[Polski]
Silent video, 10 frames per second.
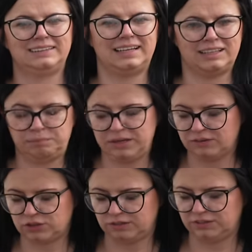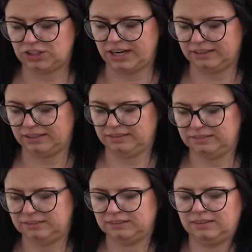Takie pierwsze wysiane
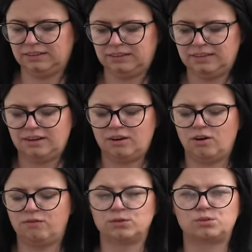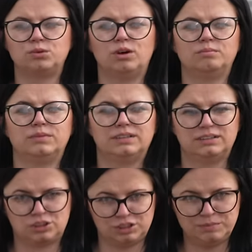owocują
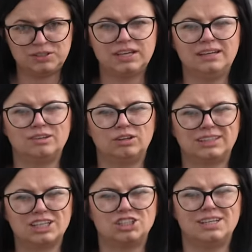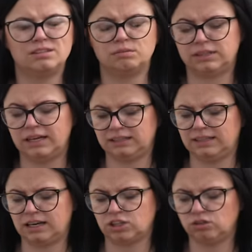szybciej, no i też nie są tak
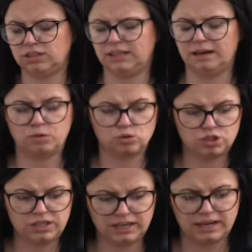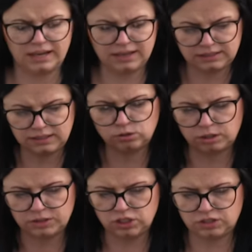narażone na mączniaka, jak te,
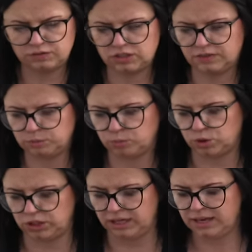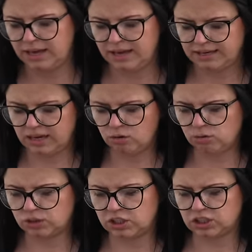które będziecie wysiewać później. Ja
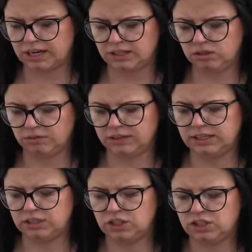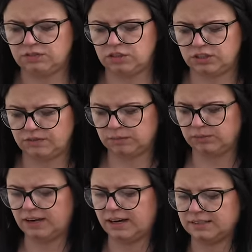ogórki szklarniowe najczęściej wysiewam
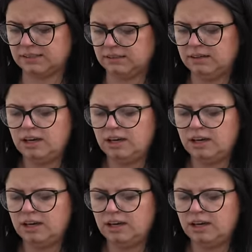dwa razy.